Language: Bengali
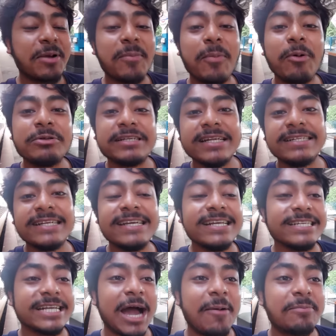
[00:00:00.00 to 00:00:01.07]
আমরা পৌঁছেছি
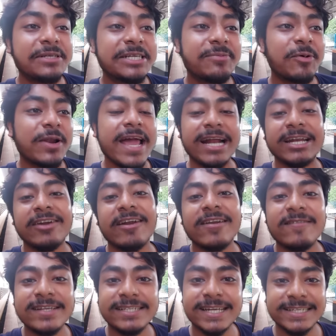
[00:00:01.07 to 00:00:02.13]
শামসি বলে একটা
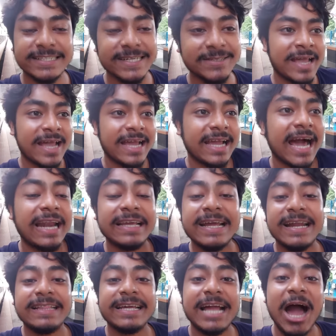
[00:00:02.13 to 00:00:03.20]
রেলওয়ে স্টেশন কালকে
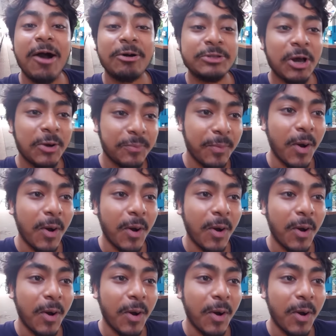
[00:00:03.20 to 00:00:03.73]
রাতে খাওয়া দাওয়ার